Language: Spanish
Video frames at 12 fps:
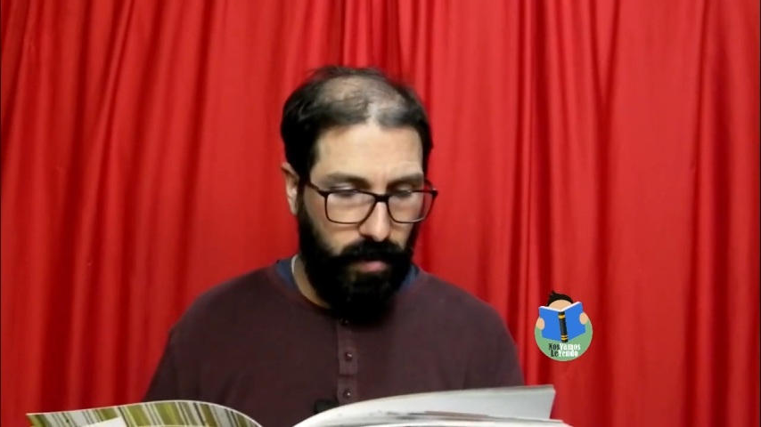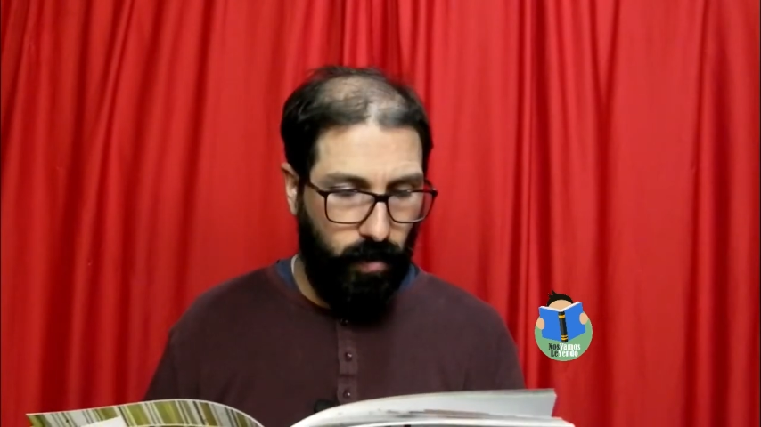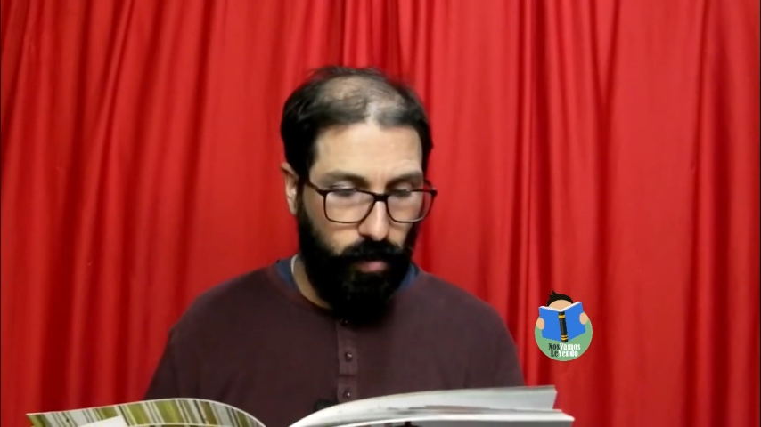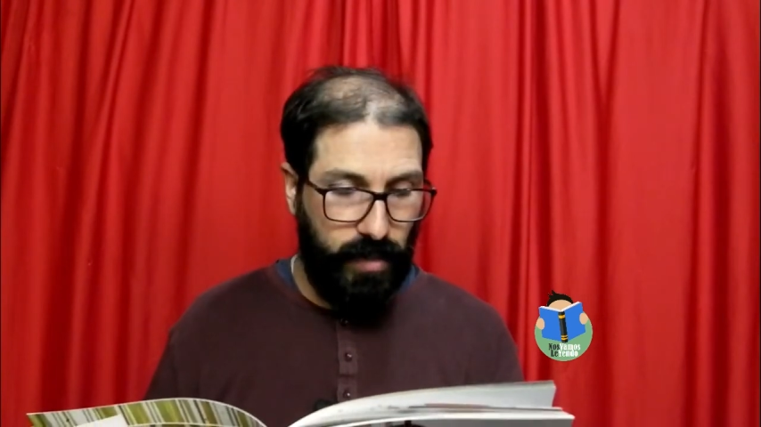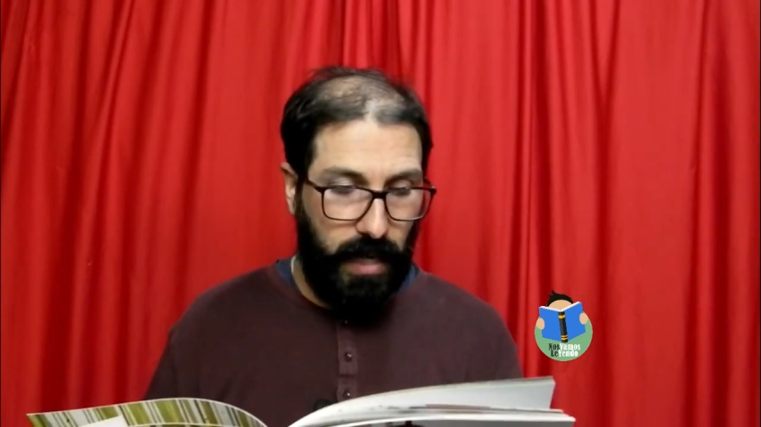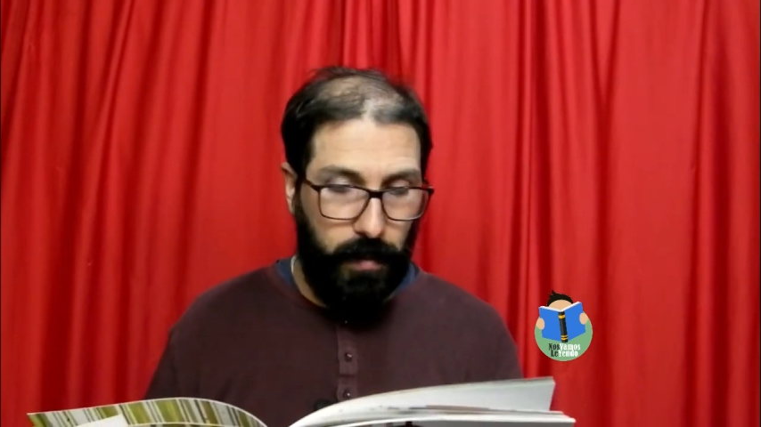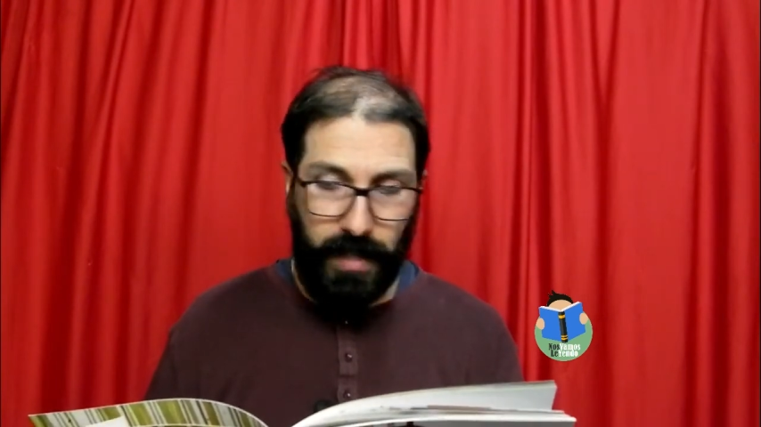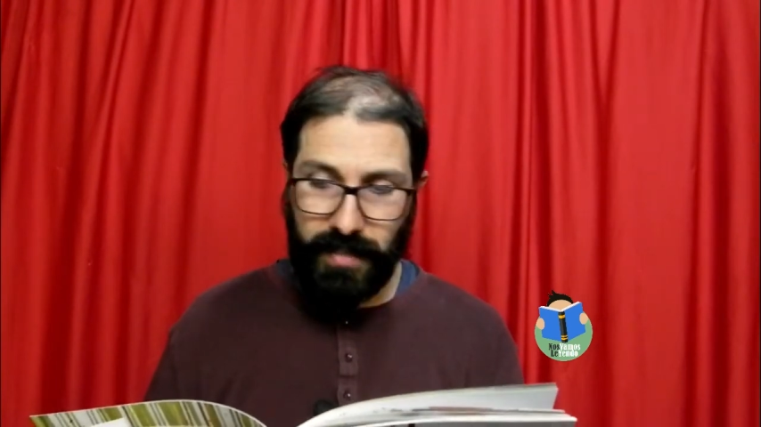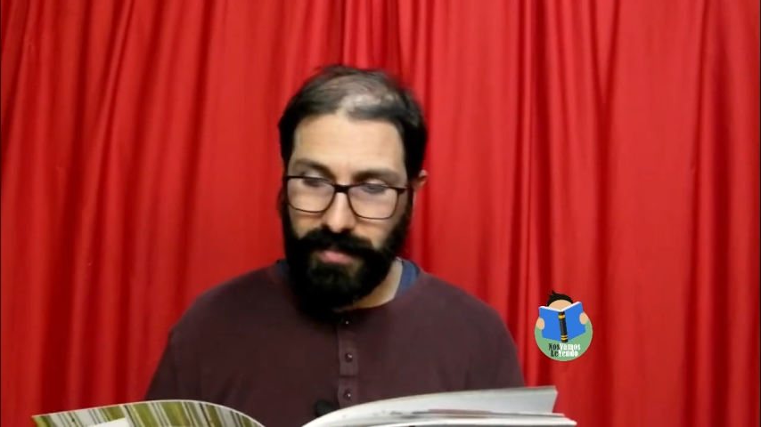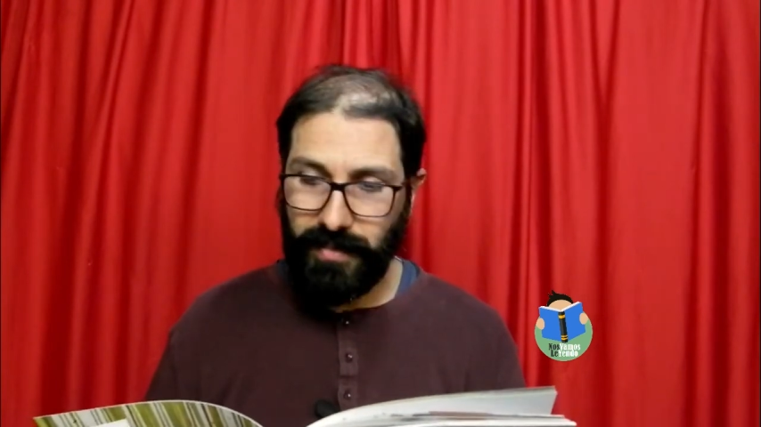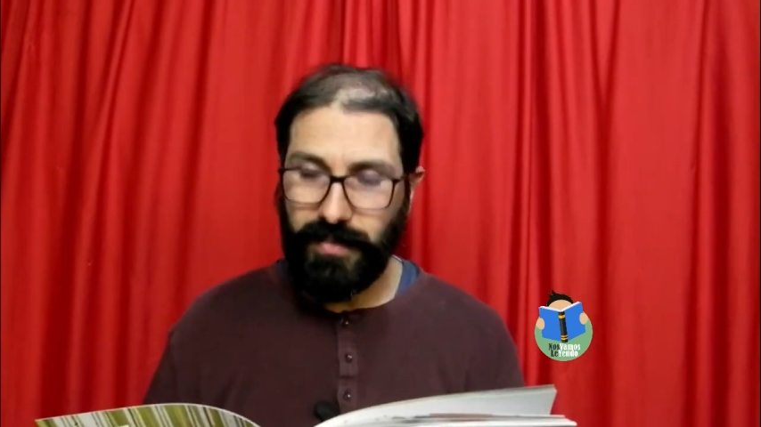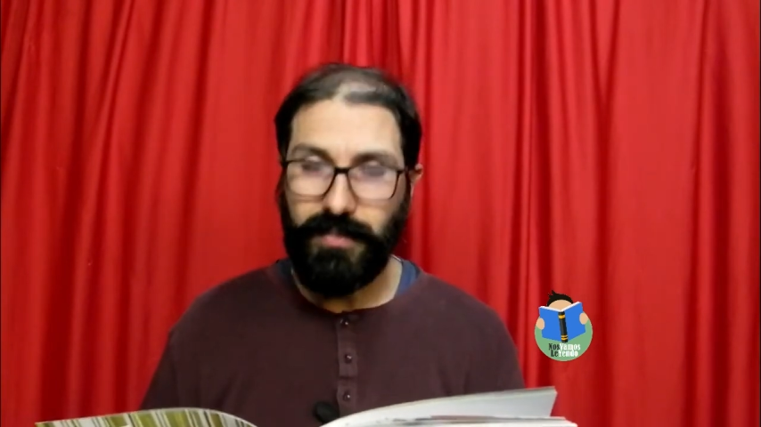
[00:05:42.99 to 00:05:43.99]
o tal
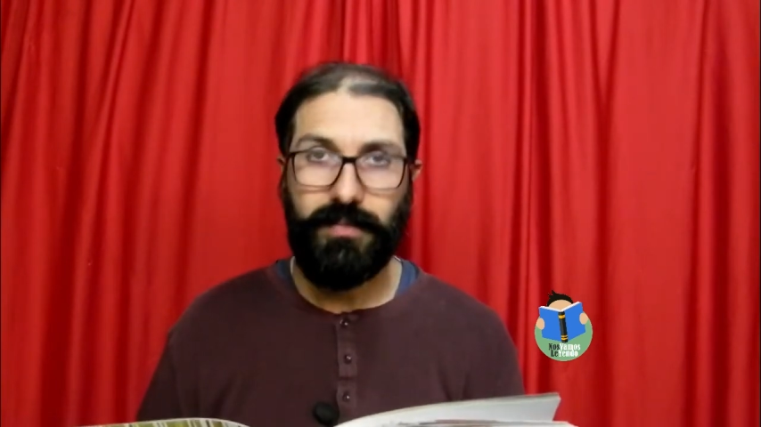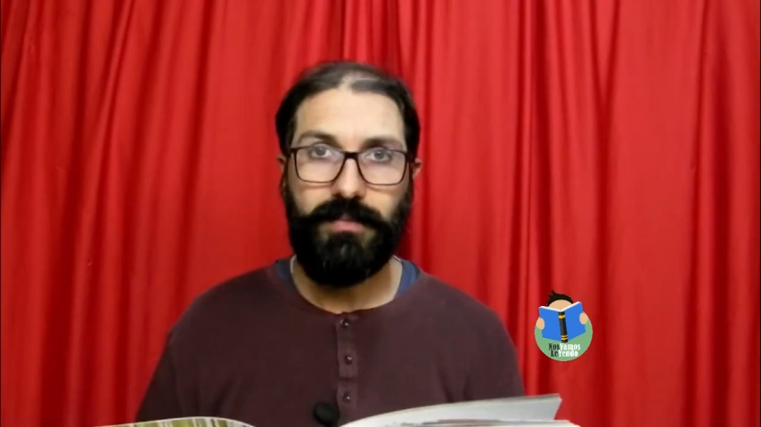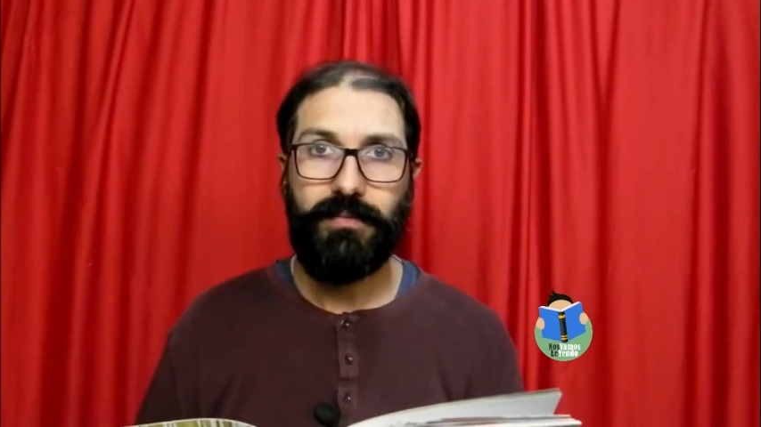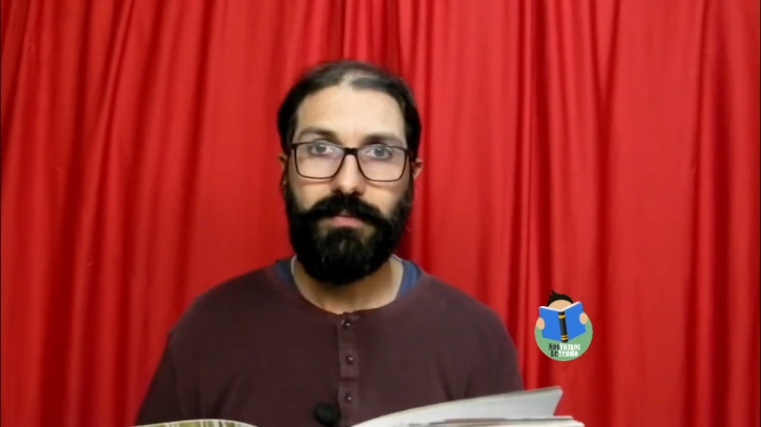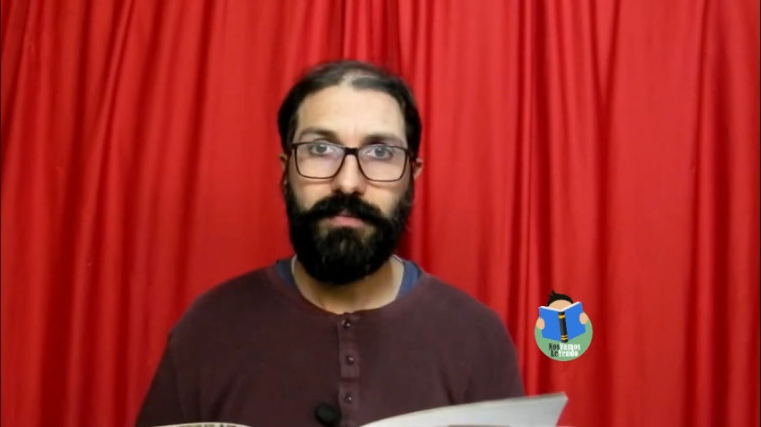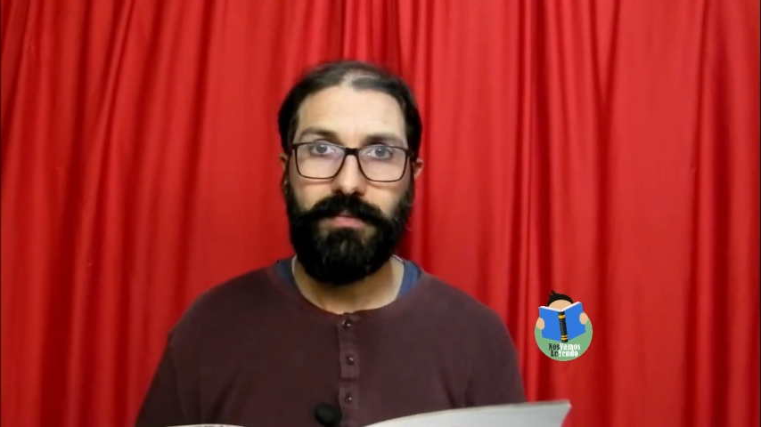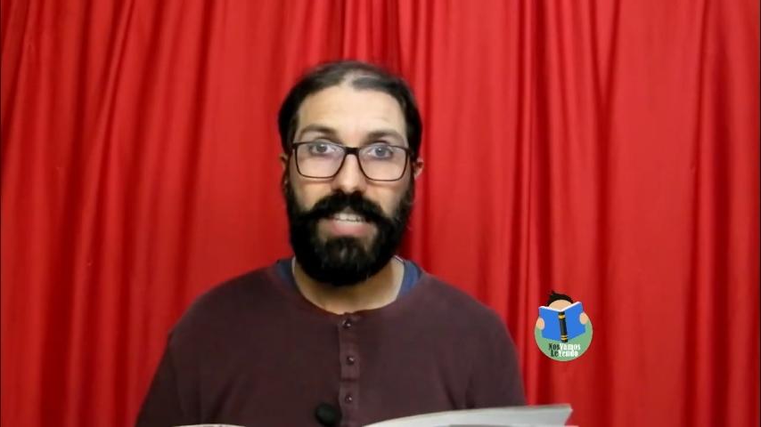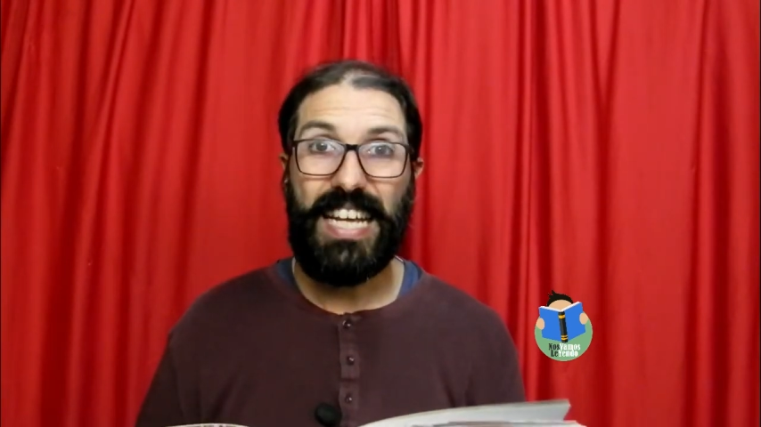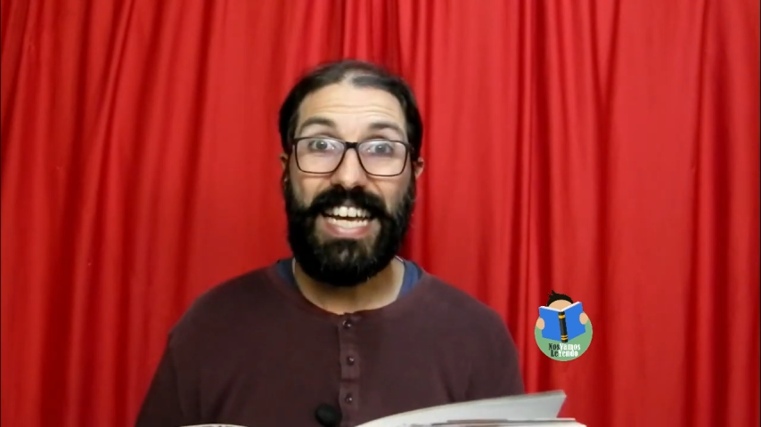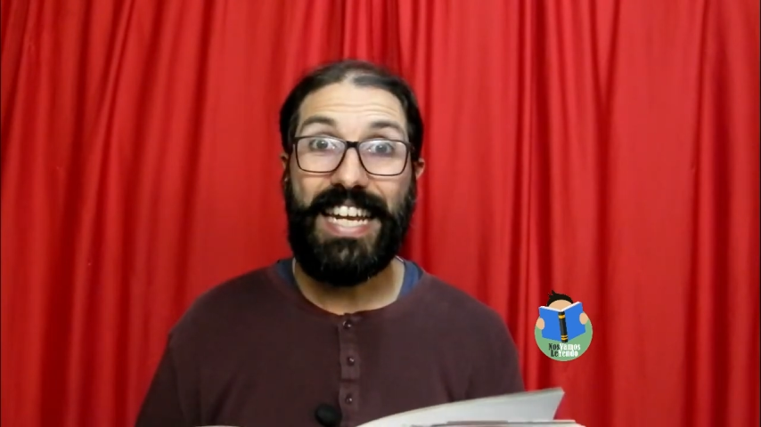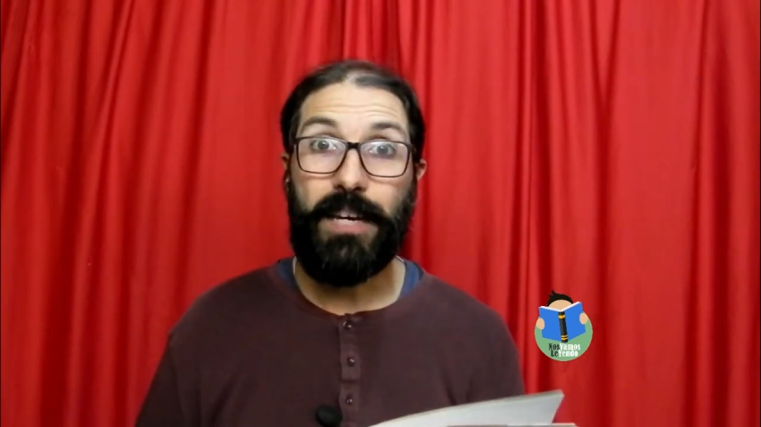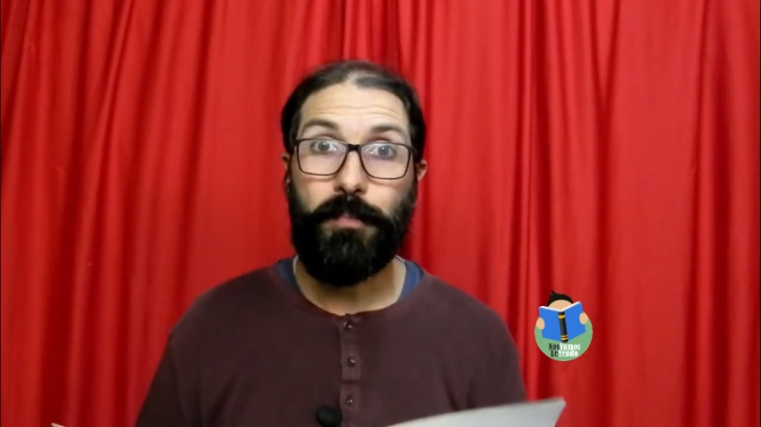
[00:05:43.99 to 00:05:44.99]
vez te
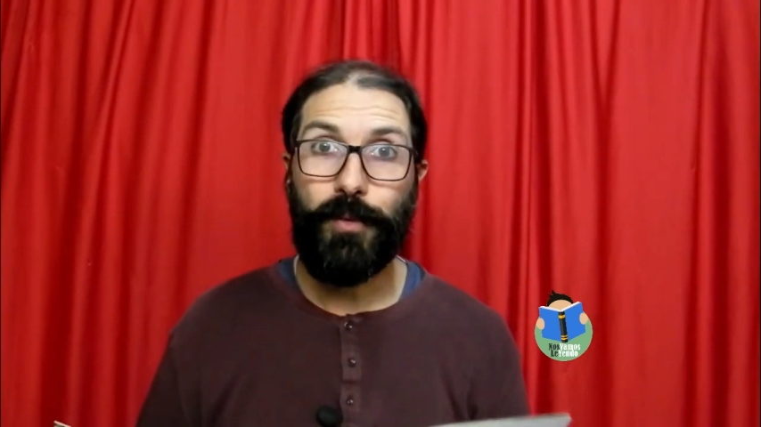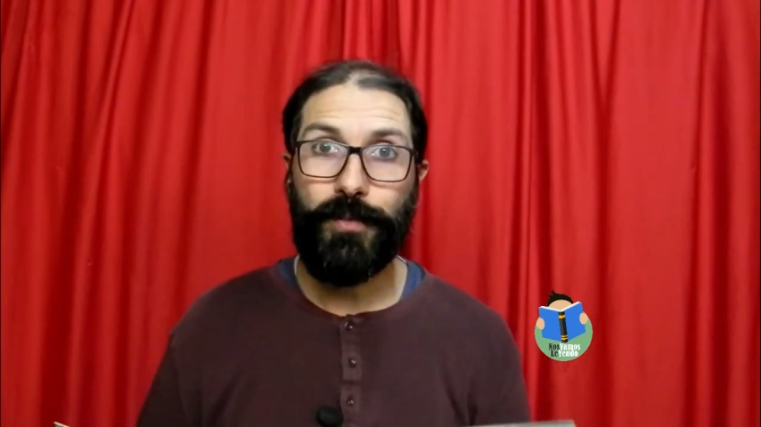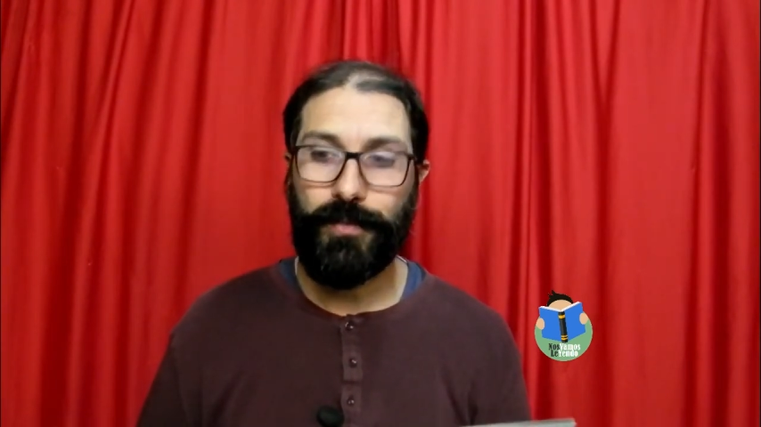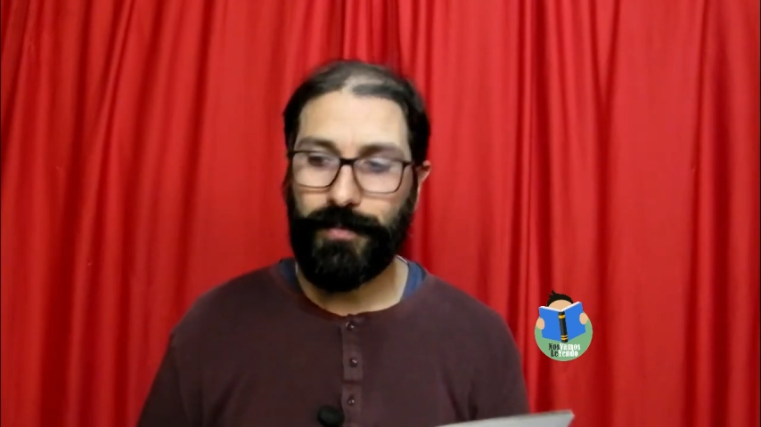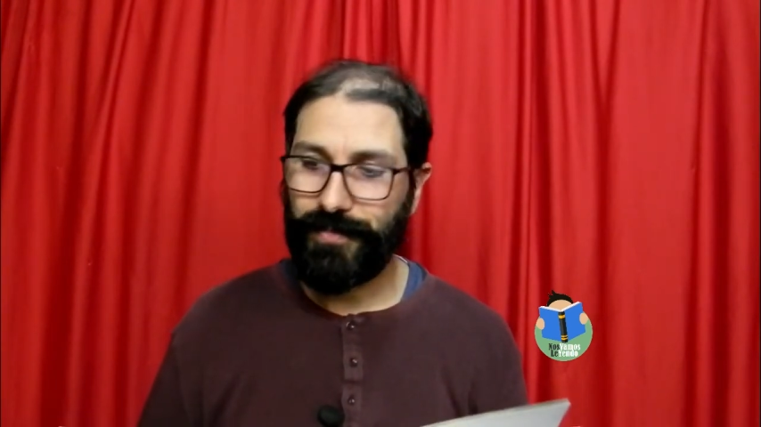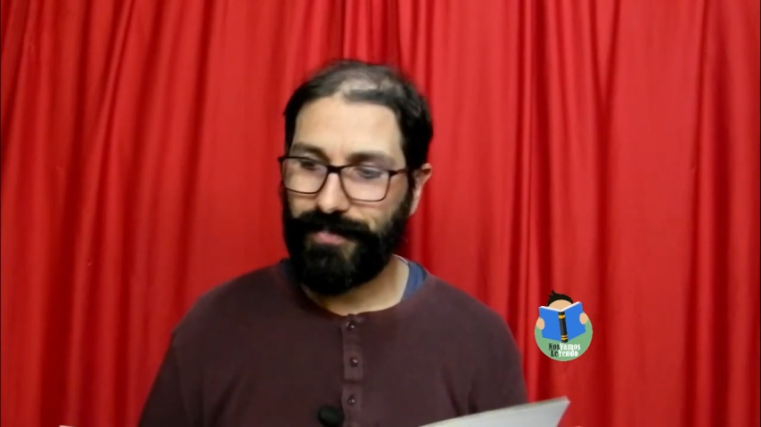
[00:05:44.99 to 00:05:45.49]
queremos.